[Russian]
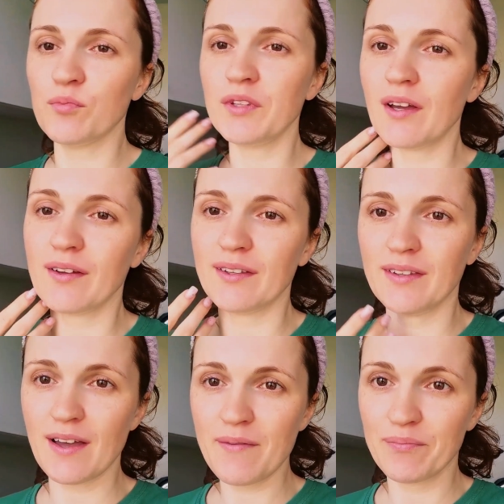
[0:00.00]
У меня
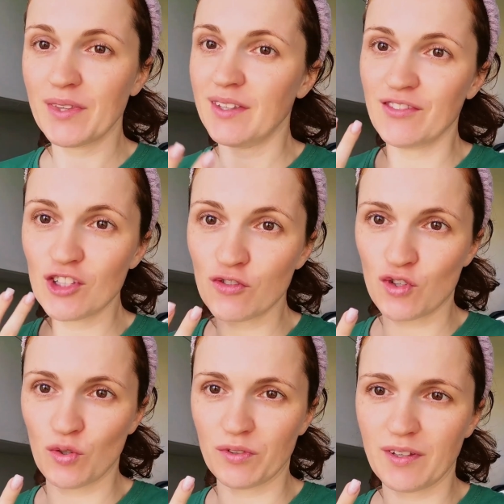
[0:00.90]
я и две
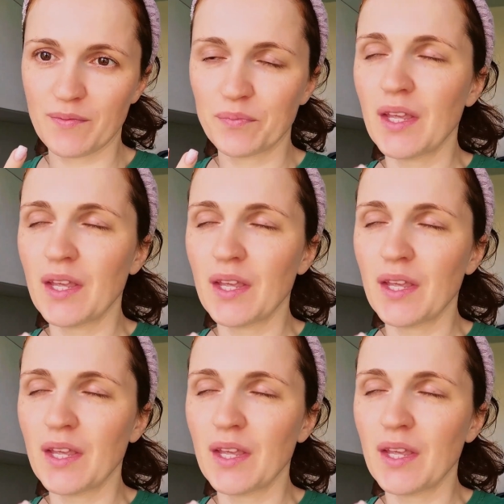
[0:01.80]
девчонки.